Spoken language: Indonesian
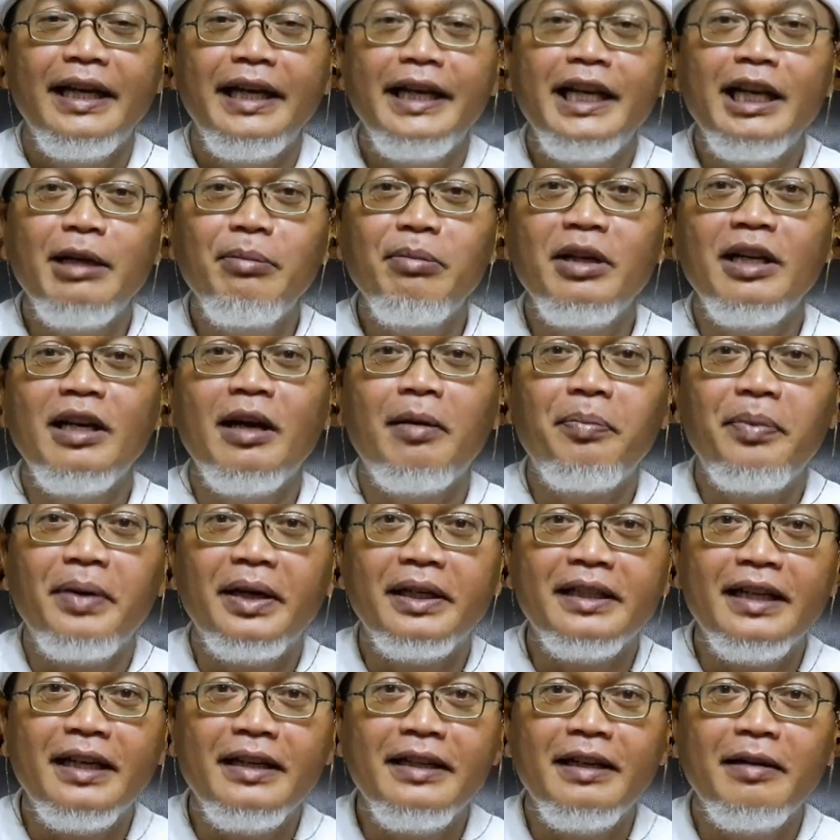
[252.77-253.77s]
ingin
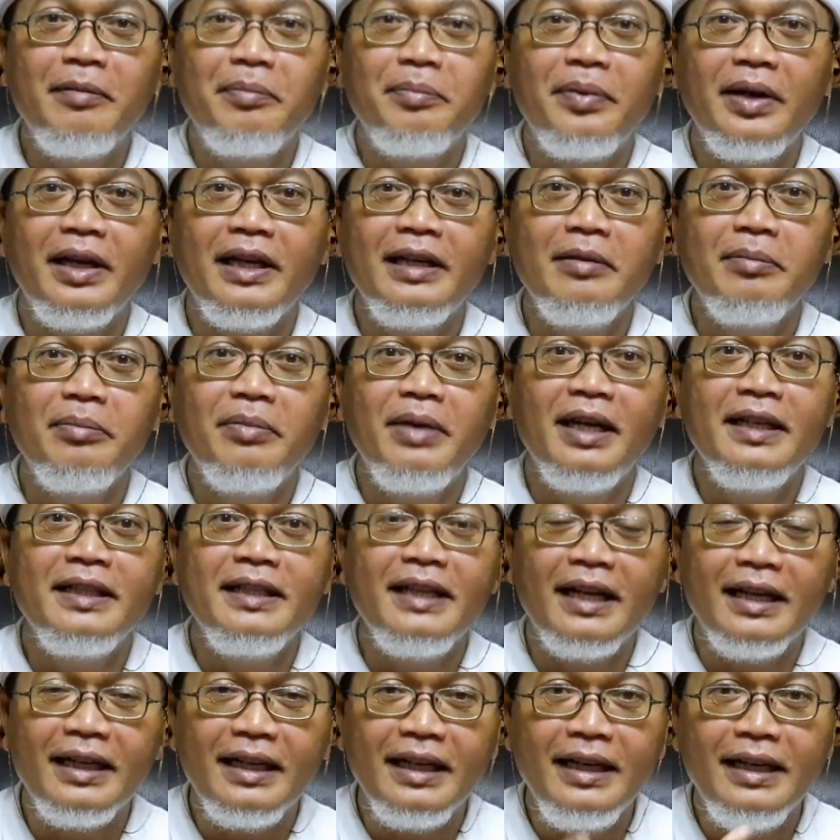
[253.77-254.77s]
mendapatkan yang paling
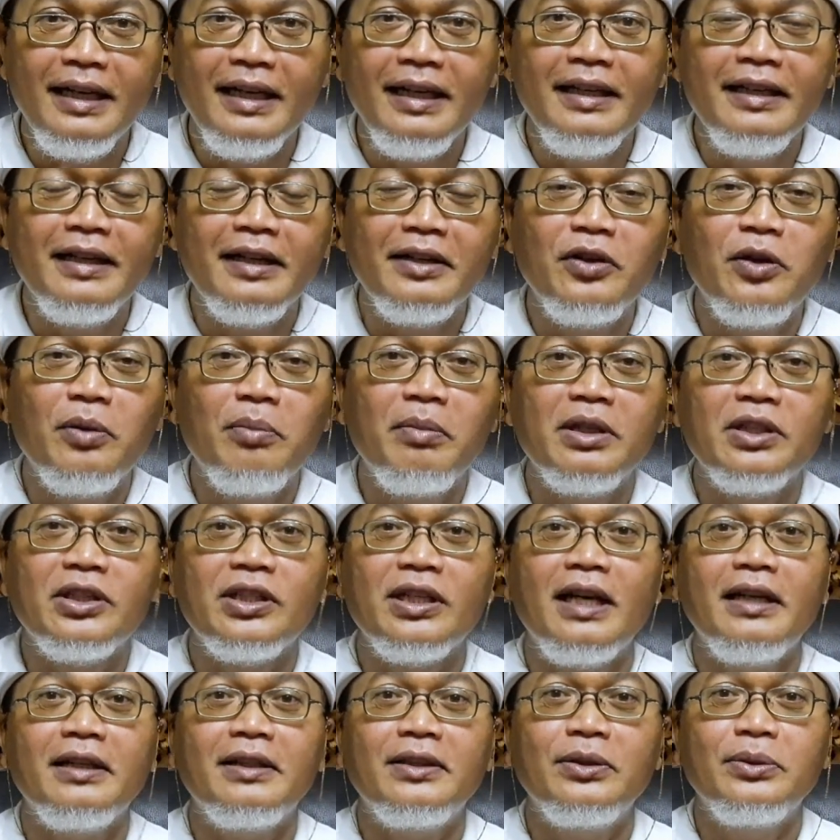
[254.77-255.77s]
banyak, ingin yang nomor
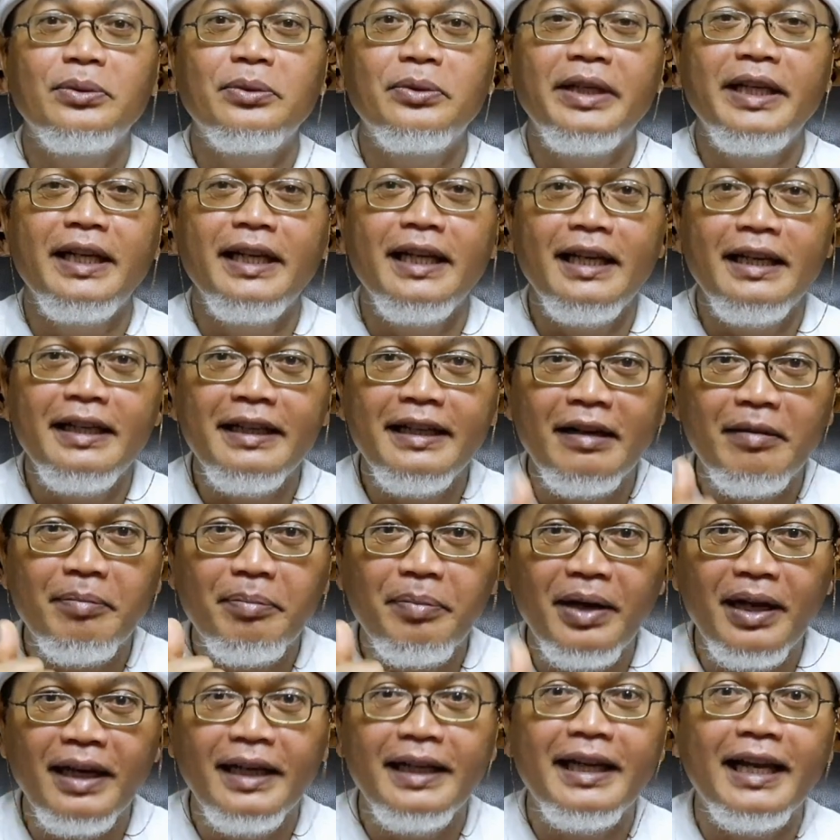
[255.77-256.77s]
satu, ingin yang
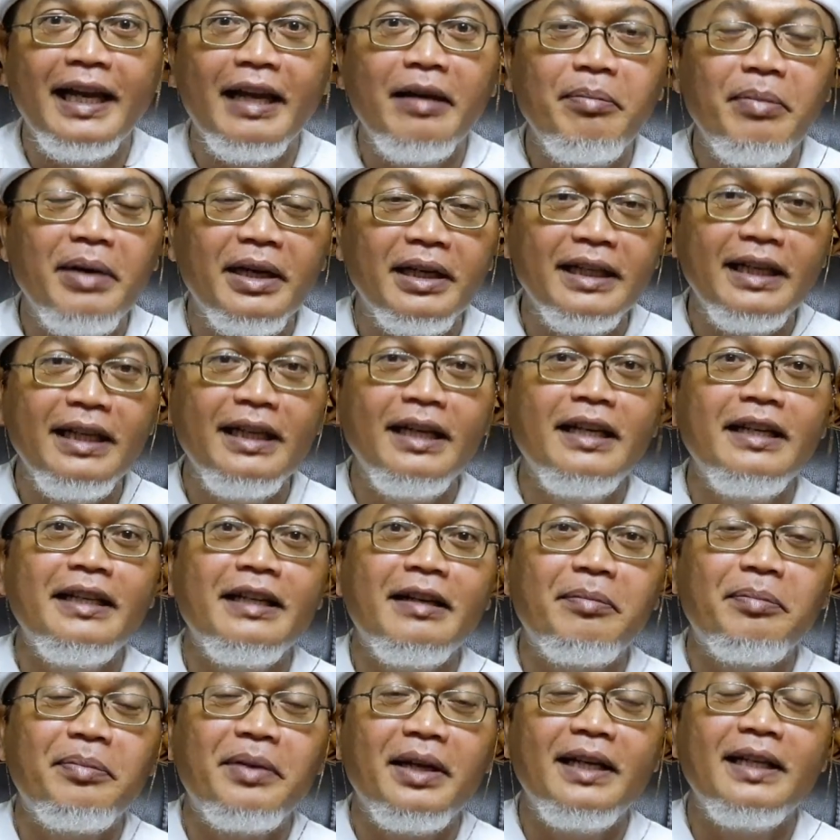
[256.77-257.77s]
paling hebat, ingin
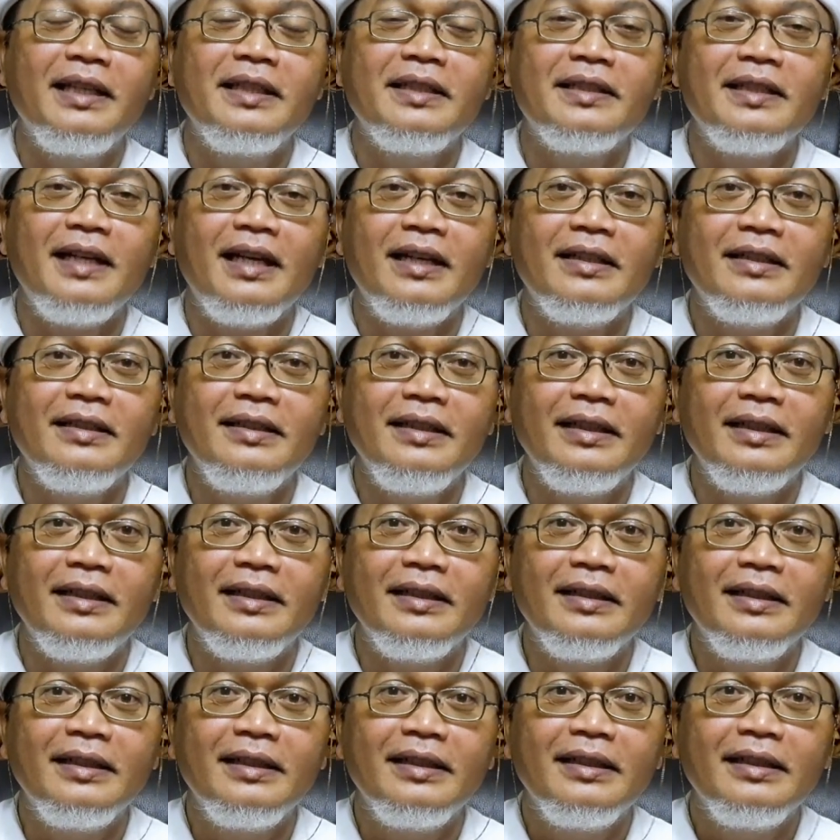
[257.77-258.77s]
yang paling sakti.
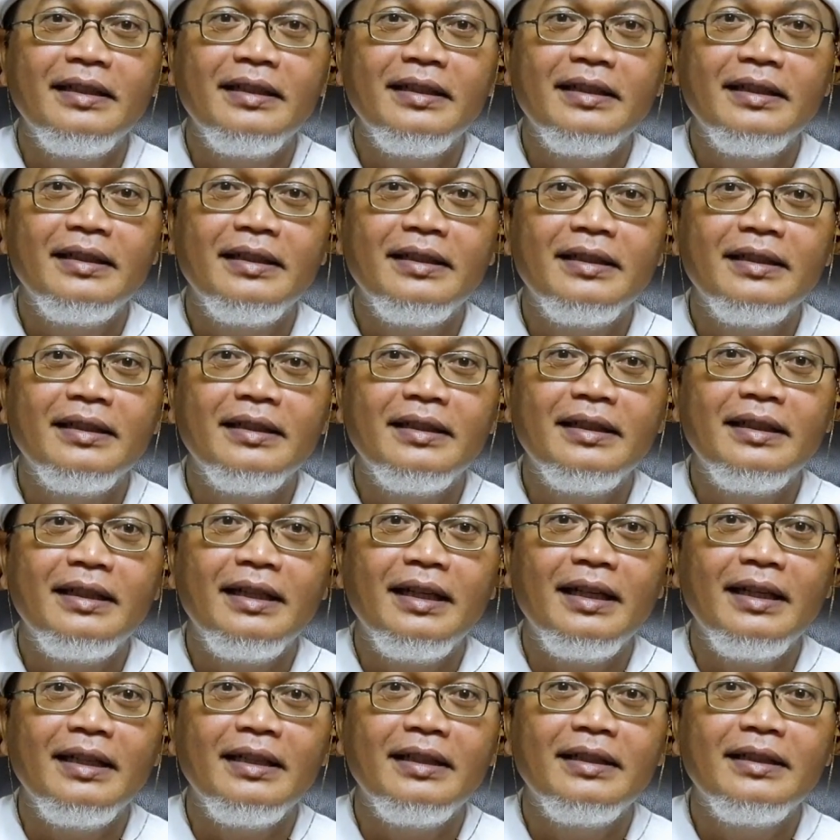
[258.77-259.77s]

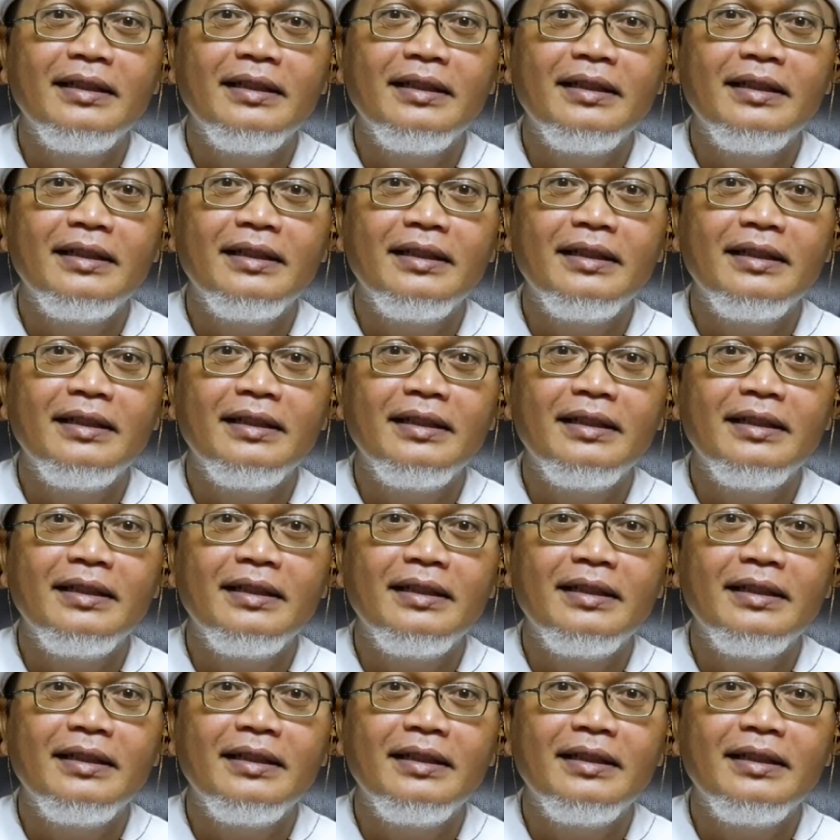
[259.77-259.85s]
Ya.